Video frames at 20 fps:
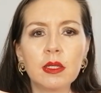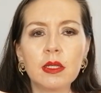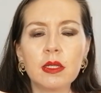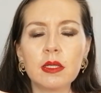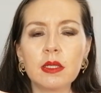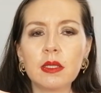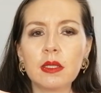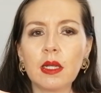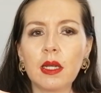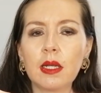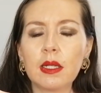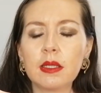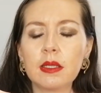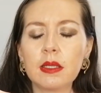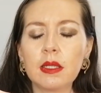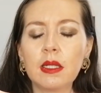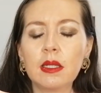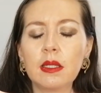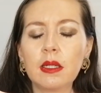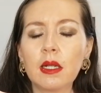estás
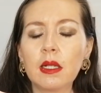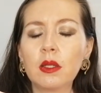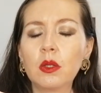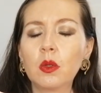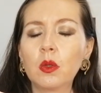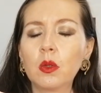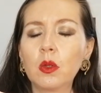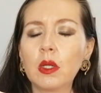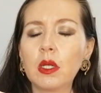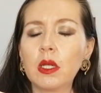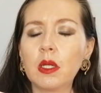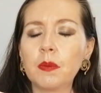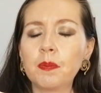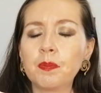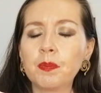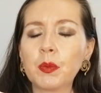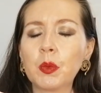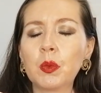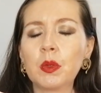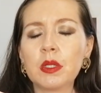entrando
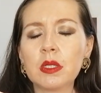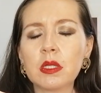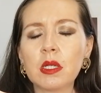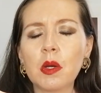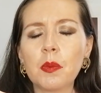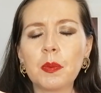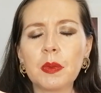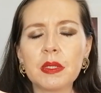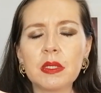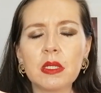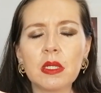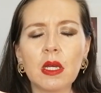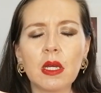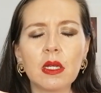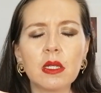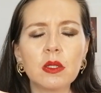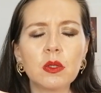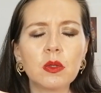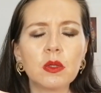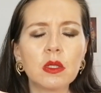en unas
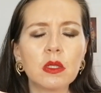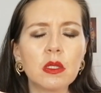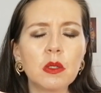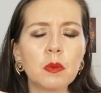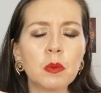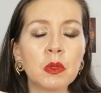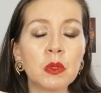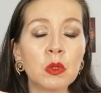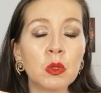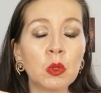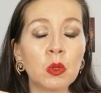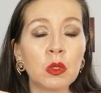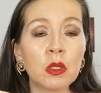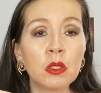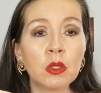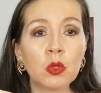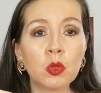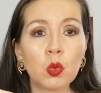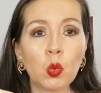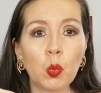capacidades, unas
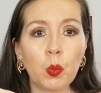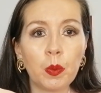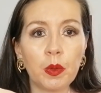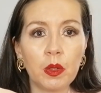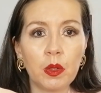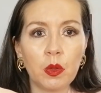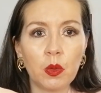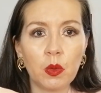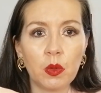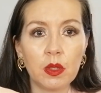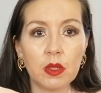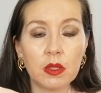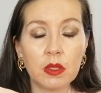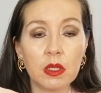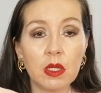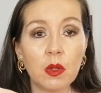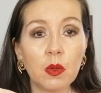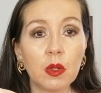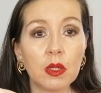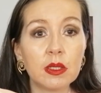dimensiones
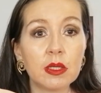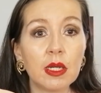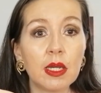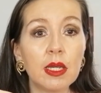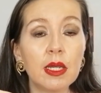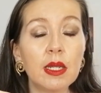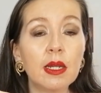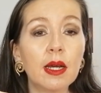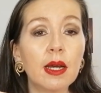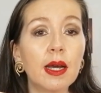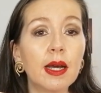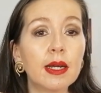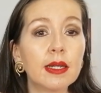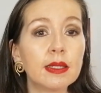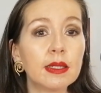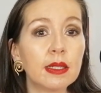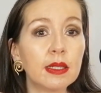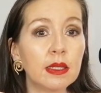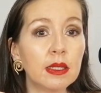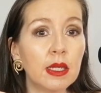superiores y vas a ir
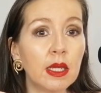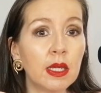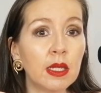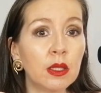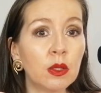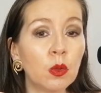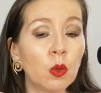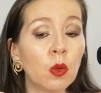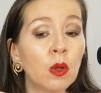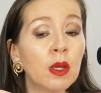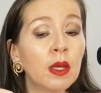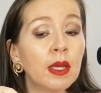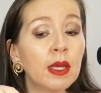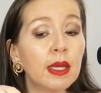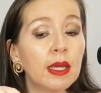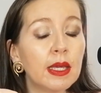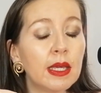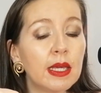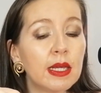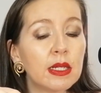ascendiendo.
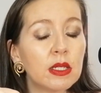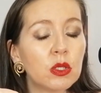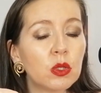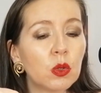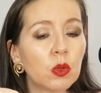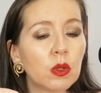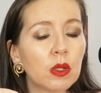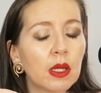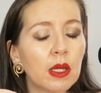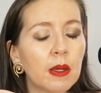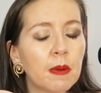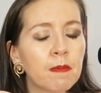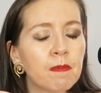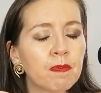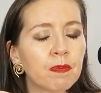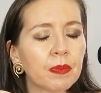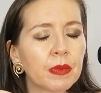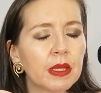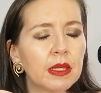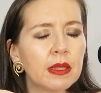Y esto
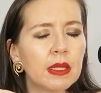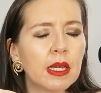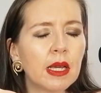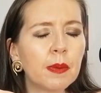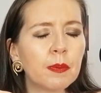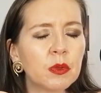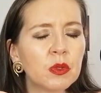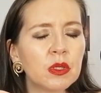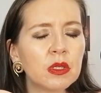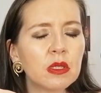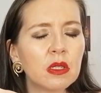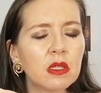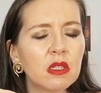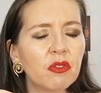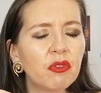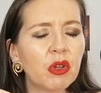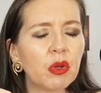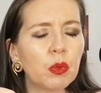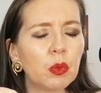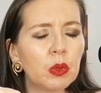que, digamos, estas
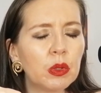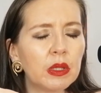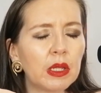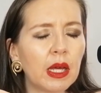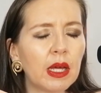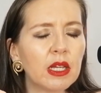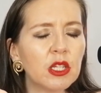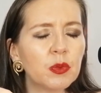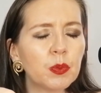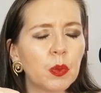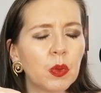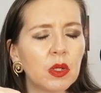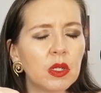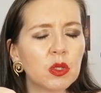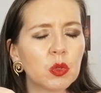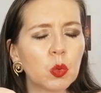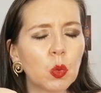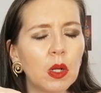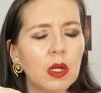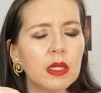dificultades por
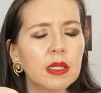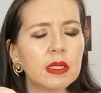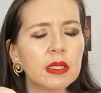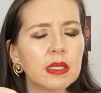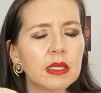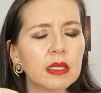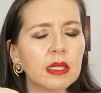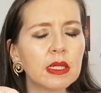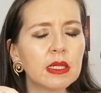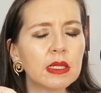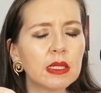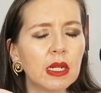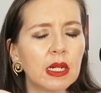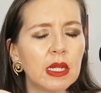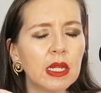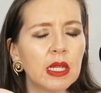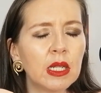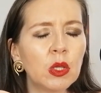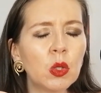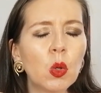las cuales están
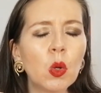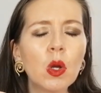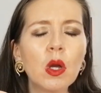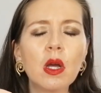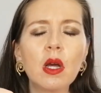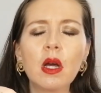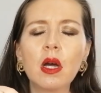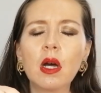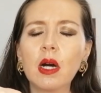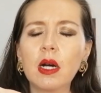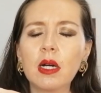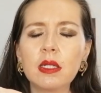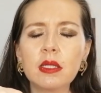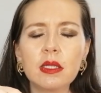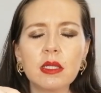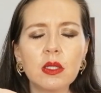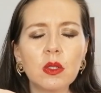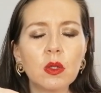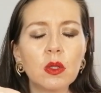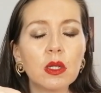saliendo
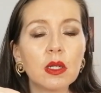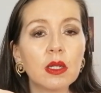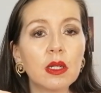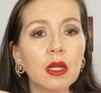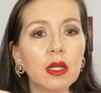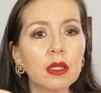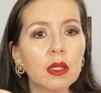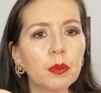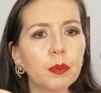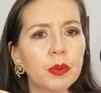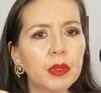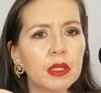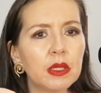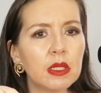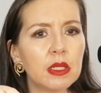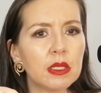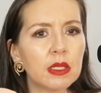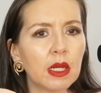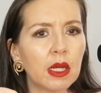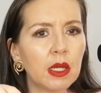han sido de gran
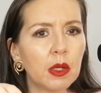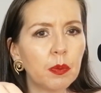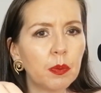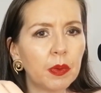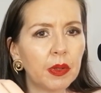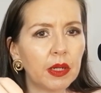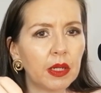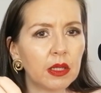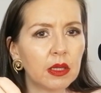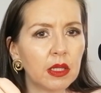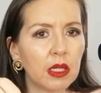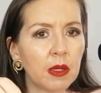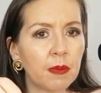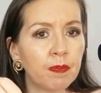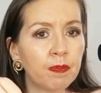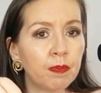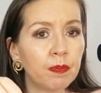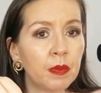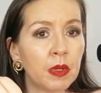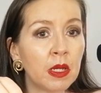aprendizaje para ti
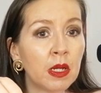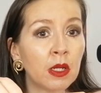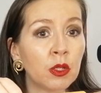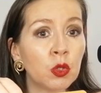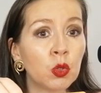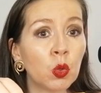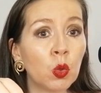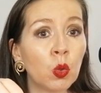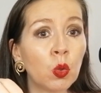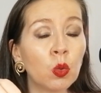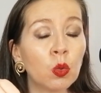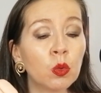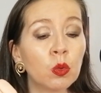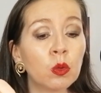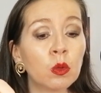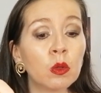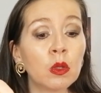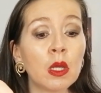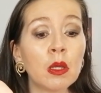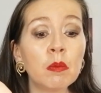mira, yo
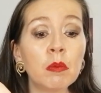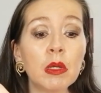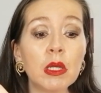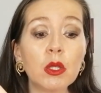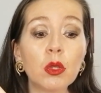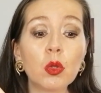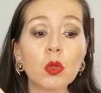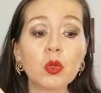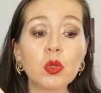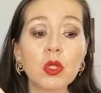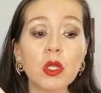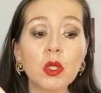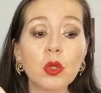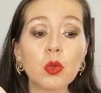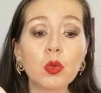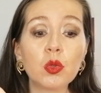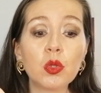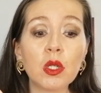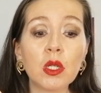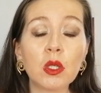te invito, si
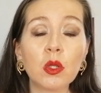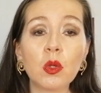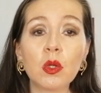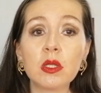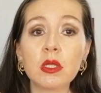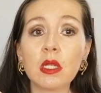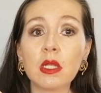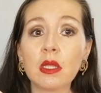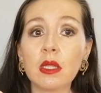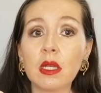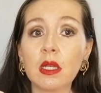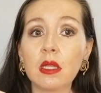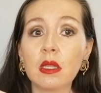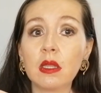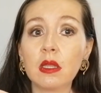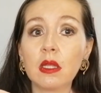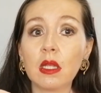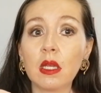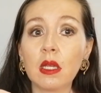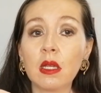tu signo
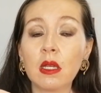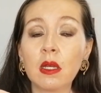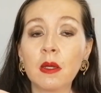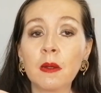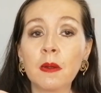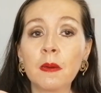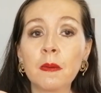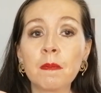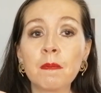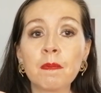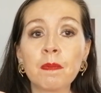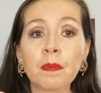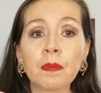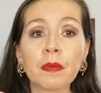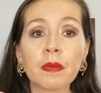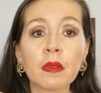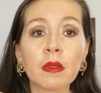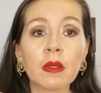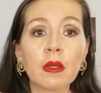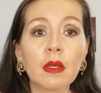ascendente,
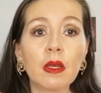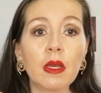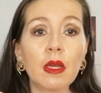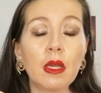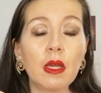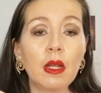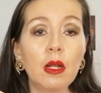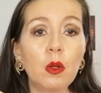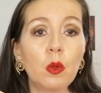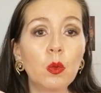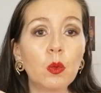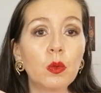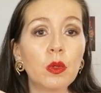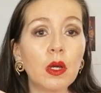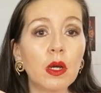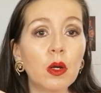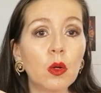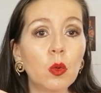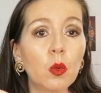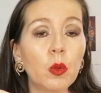eh,
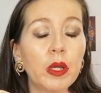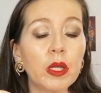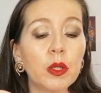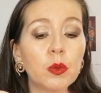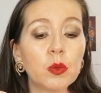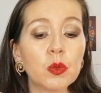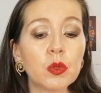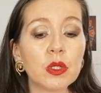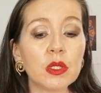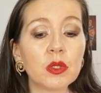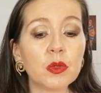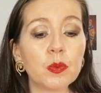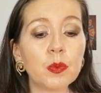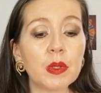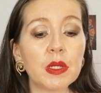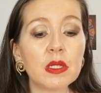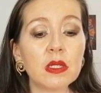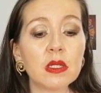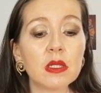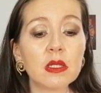Luna o Venus es
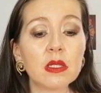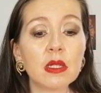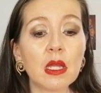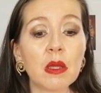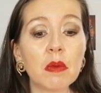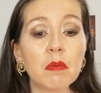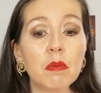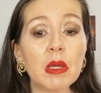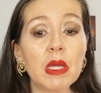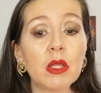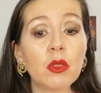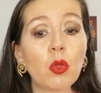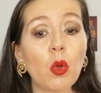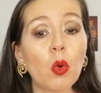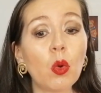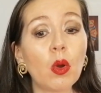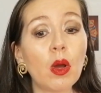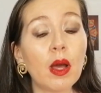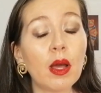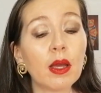te
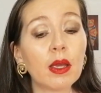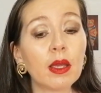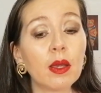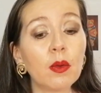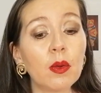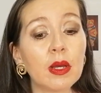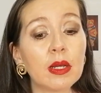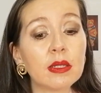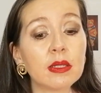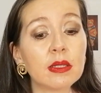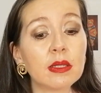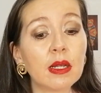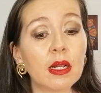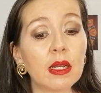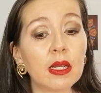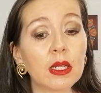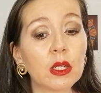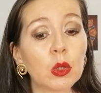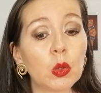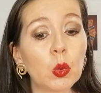invito a que veas esa
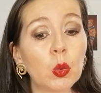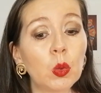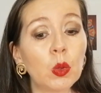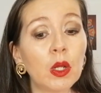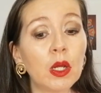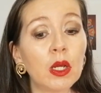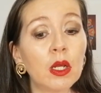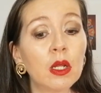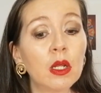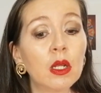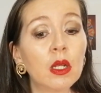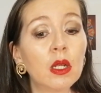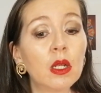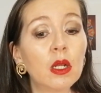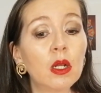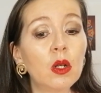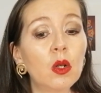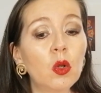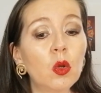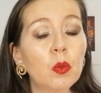lectura.
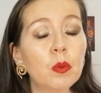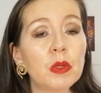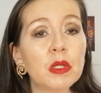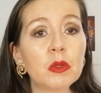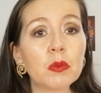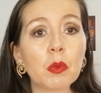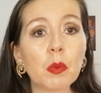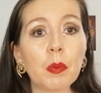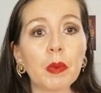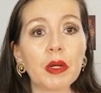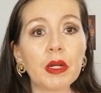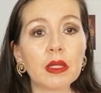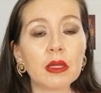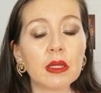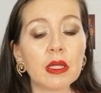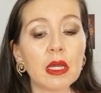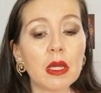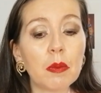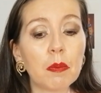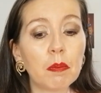Lo mismo
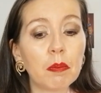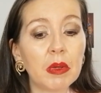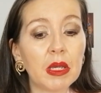para ti,